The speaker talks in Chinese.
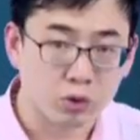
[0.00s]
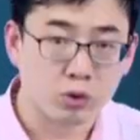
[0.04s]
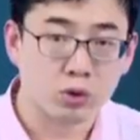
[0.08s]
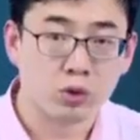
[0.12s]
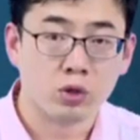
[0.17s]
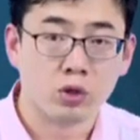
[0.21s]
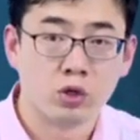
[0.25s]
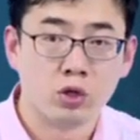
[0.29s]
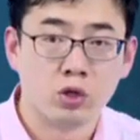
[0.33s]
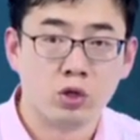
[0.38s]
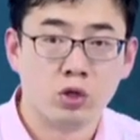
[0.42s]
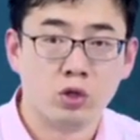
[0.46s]
率
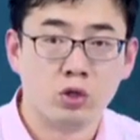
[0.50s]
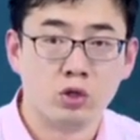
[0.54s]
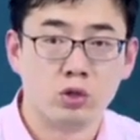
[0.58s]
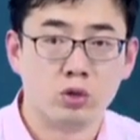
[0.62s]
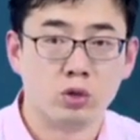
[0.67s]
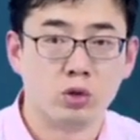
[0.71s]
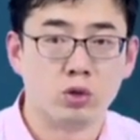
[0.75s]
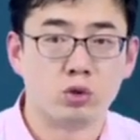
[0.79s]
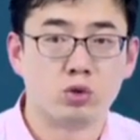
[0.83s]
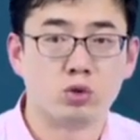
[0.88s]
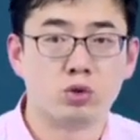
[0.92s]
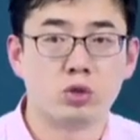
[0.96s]
就
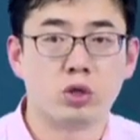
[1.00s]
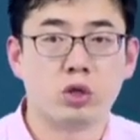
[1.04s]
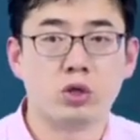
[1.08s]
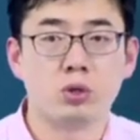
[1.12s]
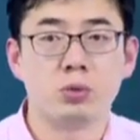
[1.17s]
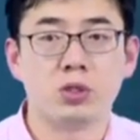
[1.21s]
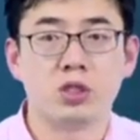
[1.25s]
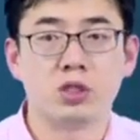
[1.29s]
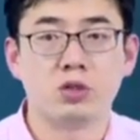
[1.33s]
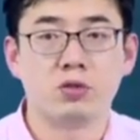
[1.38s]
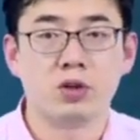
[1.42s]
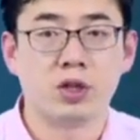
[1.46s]
会出现于
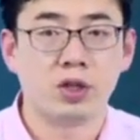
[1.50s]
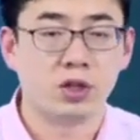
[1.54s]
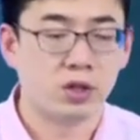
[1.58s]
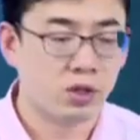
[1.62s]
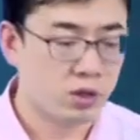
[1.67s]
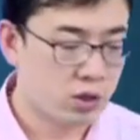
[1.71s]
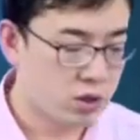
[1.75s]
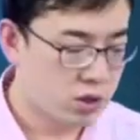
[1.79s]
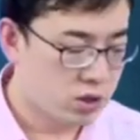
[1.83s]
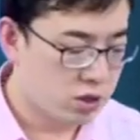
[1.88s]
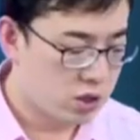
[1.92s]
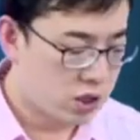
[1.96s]
平稳，
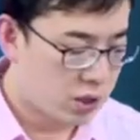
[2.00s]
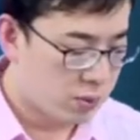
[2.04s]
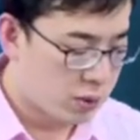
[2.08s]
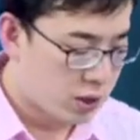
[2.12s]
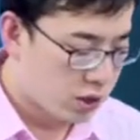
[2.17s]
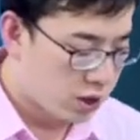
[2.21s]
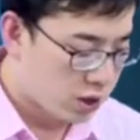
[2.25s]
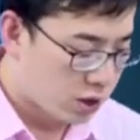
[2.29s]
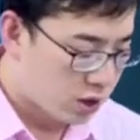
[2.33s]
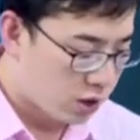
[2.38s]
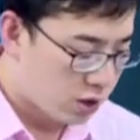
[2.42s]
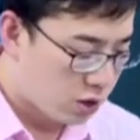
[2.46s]
那么
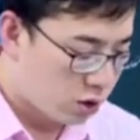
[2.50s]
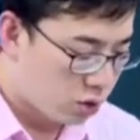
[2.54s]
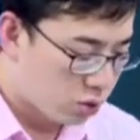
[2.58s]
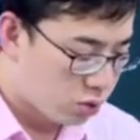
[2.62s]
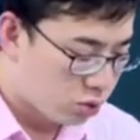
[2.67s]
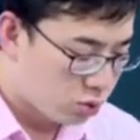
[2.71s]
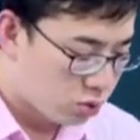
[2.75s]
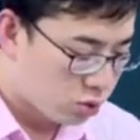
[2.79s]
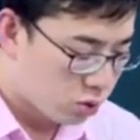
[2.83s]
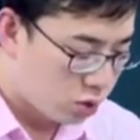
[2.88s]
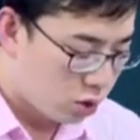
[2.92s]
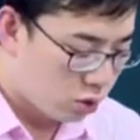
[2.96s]
它的这个劳
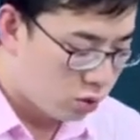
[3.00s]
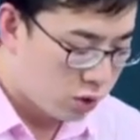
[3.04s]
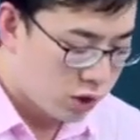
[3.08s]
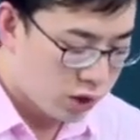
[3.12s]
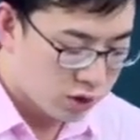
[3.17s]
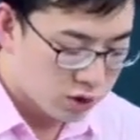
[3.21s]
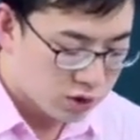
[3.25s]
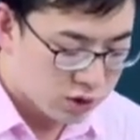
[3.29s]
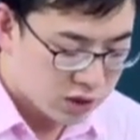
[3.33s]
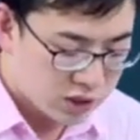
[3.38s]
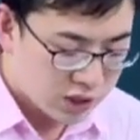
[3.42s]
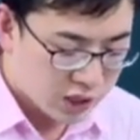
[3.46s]
动投入量
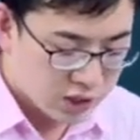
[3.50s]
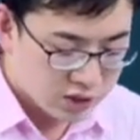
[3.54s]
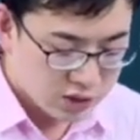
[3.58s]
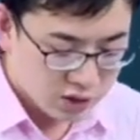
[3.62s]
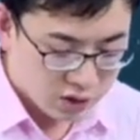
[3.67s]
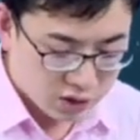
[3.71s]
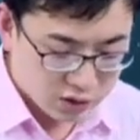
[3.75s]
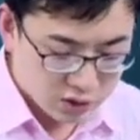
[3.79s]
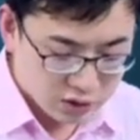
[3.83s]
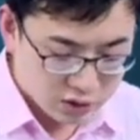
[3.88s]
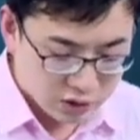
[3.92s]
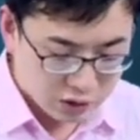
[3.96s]
的下
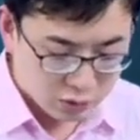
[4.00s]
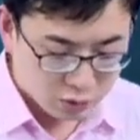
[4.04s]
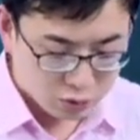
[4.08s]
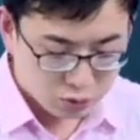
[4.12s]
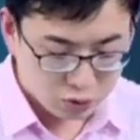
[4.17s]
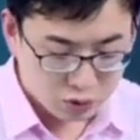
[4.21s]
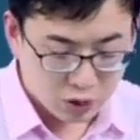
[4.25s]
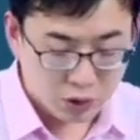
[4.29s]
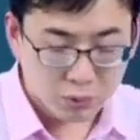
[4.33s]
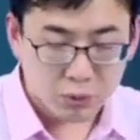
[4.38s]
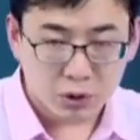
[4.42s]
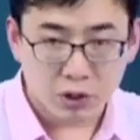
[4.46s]
降也会
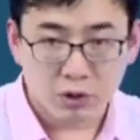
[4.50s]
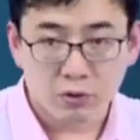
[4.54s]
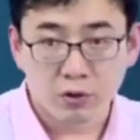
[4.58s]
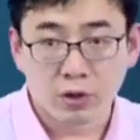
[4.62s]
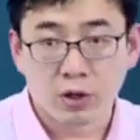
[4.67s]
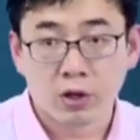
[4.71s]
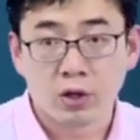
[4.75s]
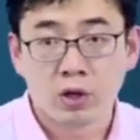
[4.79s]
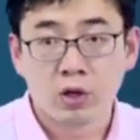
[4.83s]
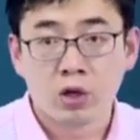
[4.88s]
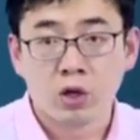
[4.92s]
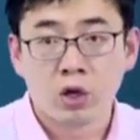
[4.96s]
出现于平稳。
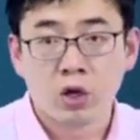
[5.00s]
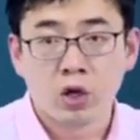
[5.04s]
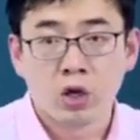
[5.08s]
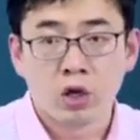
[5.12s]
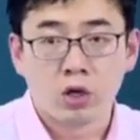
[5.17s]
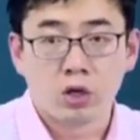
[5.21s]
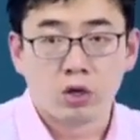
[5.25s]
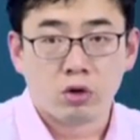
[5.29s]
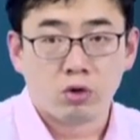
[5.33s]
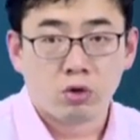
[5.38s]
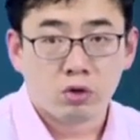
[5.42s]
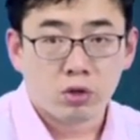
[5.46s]

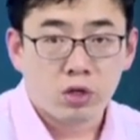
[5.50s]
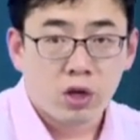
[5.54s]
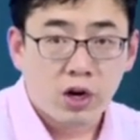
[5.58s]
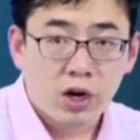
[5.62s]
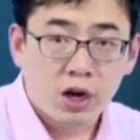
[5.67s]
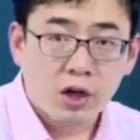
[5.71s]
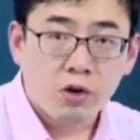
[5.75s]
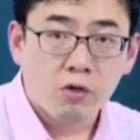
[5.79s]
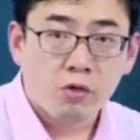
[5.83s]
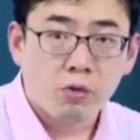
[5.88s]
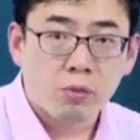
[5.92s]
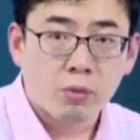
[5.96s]
当
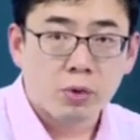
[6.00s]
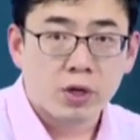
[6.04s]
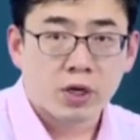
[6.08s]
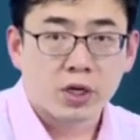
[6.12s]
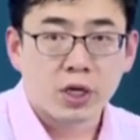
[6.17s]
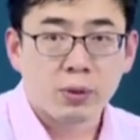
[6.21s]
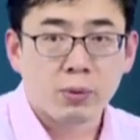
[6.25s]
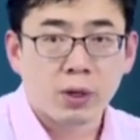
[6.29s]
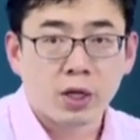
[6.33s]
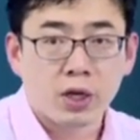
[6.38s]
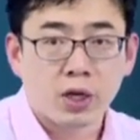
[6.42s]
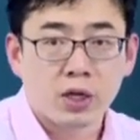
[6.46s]
然，我们也
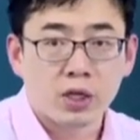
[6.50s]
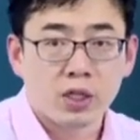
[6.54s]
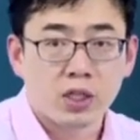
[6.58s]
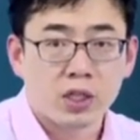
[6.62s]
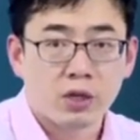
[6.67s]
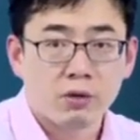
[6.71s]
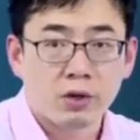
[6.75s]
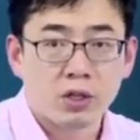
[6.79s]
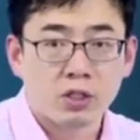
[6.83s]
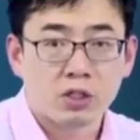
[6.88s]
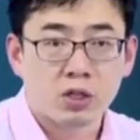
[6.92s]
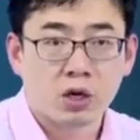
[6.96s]
可以把它理
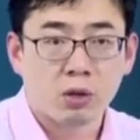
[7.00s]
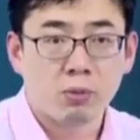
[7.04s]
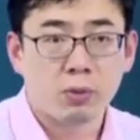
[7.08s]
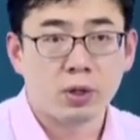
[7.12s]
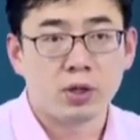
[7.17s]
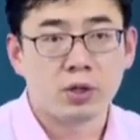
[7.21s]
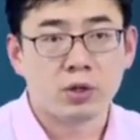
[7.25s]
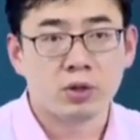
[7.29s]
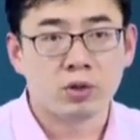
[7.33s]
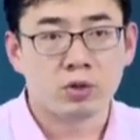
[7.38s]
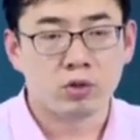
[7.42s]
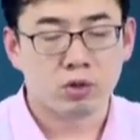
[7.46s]
解为成
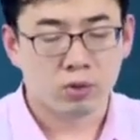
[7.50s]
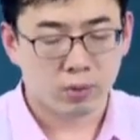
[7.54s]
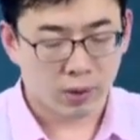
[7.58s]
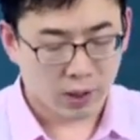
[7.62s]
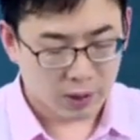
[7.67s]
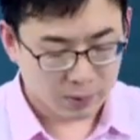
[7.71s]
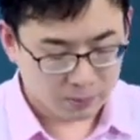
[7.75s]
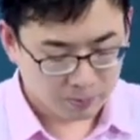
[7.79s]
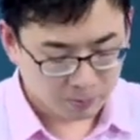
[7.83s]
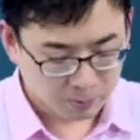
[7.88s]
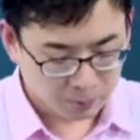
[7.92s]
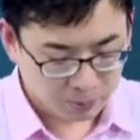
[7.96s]
本，对
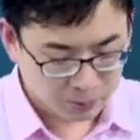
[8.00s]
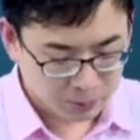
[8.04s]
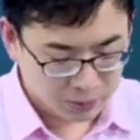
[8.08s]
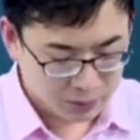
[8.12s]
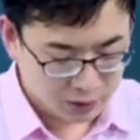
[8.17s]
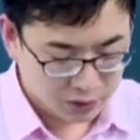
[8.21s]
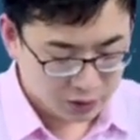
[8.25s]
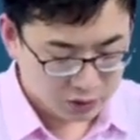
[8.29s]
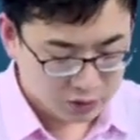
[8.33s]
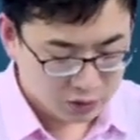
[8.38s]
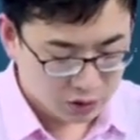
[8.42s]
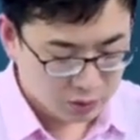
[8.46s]
吧？
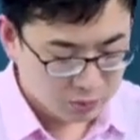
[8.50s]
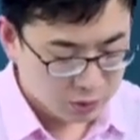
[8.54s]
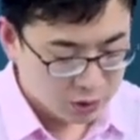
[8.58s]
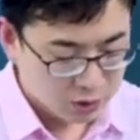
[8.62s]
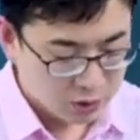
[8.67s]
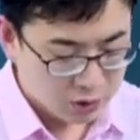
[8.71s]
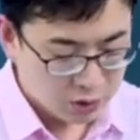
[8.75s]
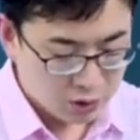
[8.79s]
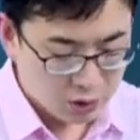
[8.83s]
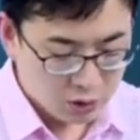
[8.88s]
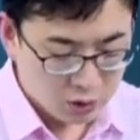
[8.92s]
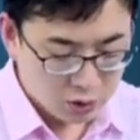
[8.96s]
它的成本
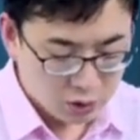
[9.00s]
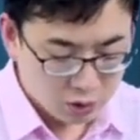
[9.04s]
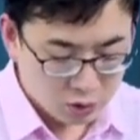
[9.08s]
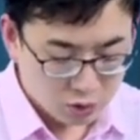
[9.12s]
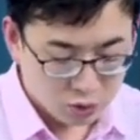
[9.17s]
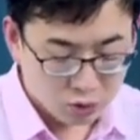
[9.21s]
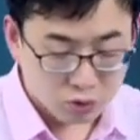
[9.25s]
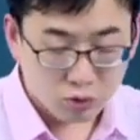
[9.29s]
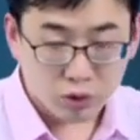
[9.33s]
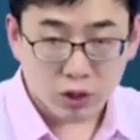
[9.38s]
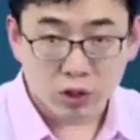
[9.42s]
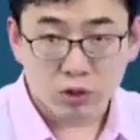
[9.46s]

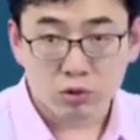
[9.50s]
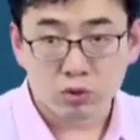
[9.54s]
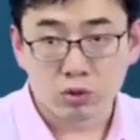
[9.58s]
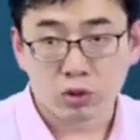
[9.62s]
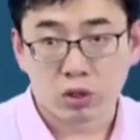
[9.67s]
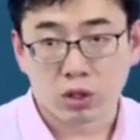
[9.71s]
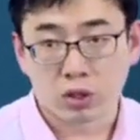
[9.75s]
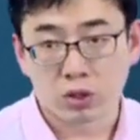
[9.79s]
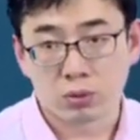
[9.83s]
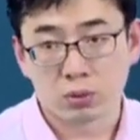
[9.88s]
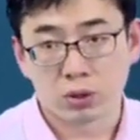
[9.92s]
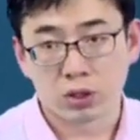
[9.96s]
会逐渐趋
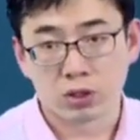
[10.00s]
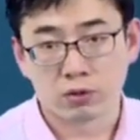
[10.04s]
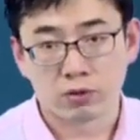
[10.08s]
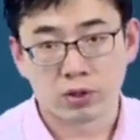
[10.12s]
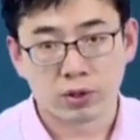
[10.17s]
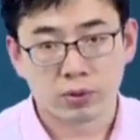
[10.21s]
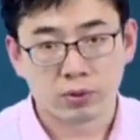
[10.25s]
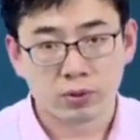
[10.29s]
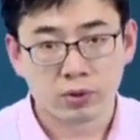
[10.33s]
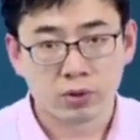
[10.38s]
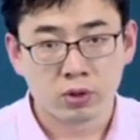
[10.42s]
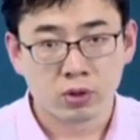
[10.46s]
向于平稳，
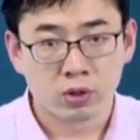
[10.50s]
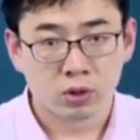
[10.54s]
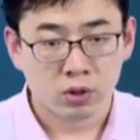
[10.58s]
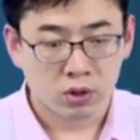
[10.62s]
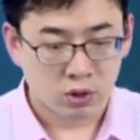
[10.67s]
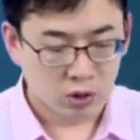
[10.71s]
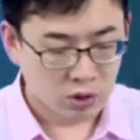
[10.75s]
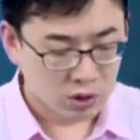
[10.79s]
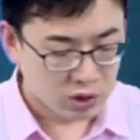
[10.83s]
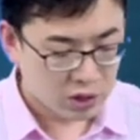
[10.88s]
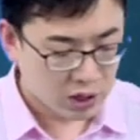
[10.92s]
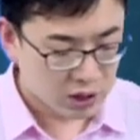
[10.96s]

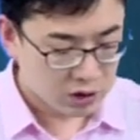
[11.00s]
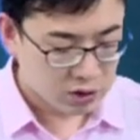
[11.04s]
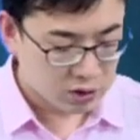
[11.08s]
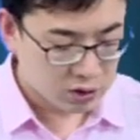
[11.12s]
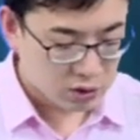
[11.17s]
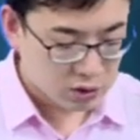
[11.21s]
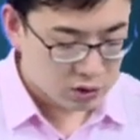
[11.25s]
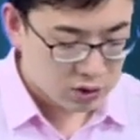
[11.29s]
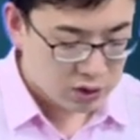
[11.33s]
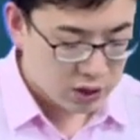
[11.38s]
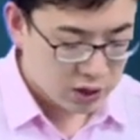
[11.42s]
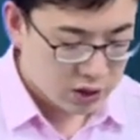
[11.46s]
但
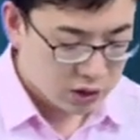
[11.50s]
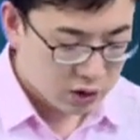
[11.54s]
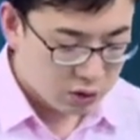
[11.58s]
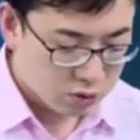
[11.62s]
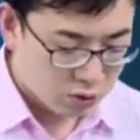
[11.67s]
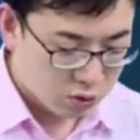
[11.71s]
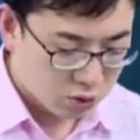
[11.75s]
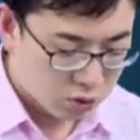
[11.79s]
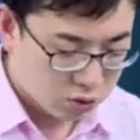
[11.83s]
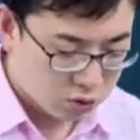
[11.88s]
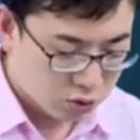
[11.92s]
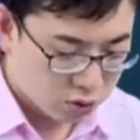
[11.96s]
是在这个
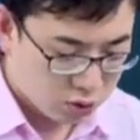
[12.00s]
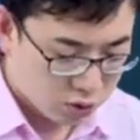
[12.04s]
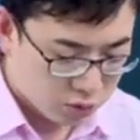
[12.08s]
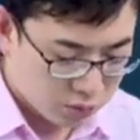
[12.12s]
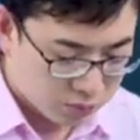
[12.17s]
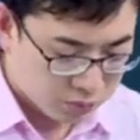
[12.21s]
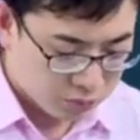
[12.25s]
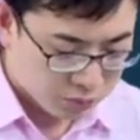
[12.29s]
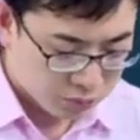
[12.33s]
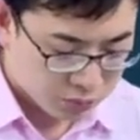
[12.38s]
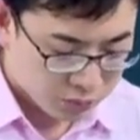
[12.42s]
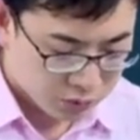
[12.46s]
过程
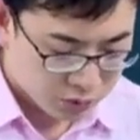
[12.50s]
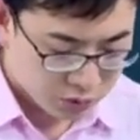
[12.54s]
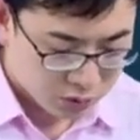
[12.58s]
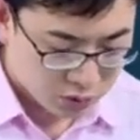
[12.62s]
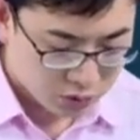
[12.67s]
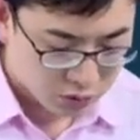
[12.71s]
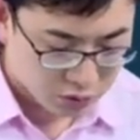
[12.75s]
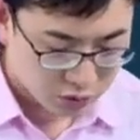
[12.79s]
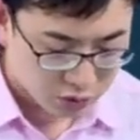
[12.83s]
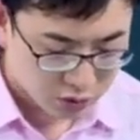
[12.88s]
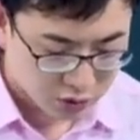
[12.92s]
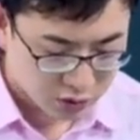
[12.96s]
中
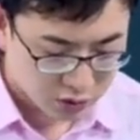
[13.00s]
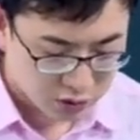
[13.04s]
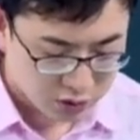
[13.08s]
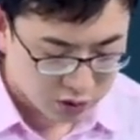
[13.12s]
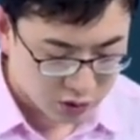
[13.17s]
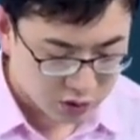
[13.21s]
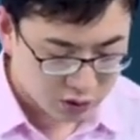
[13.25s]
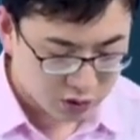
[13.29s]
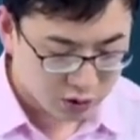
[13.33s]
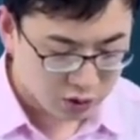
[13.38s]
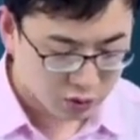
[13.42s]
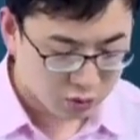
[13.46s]
是有一个
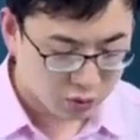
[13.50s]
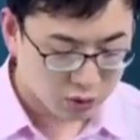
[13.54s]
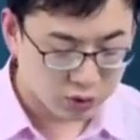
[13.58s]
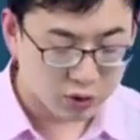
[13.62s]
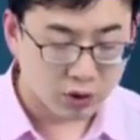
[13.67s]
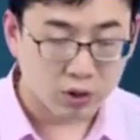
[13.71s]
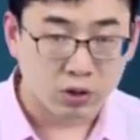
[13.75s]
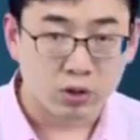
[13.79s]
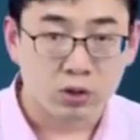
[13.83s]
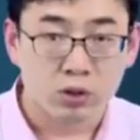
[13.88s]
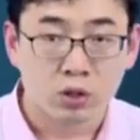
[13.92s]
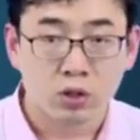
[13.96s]
降低的过
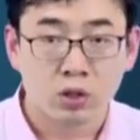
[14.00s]
程。